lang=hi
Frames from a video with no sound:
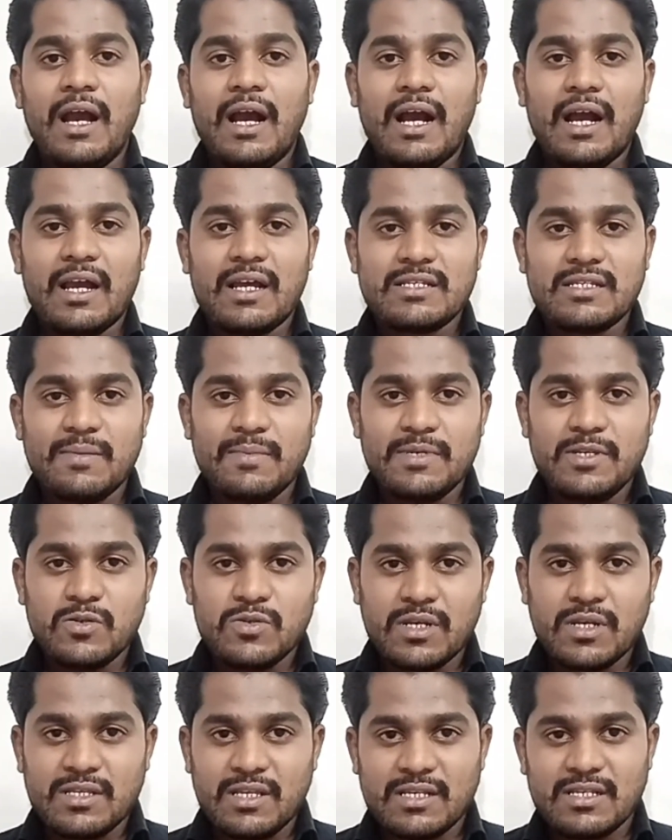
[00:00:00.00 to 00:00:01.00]
अगर समझिए उसका
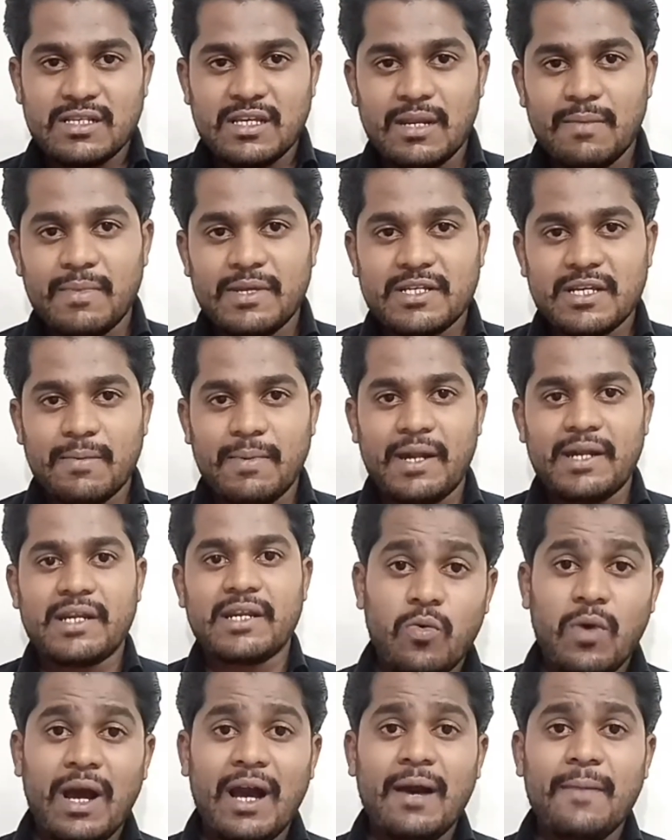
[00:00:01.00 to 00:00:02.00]
दस हज़ार हजार एमएच का बैटरी
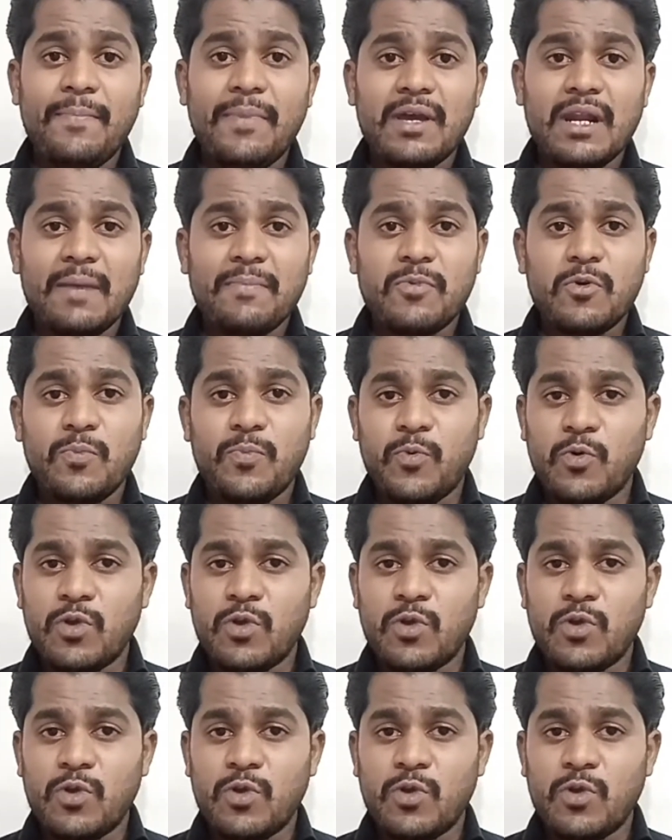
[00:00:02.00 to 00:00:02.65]
है वहां पर आपको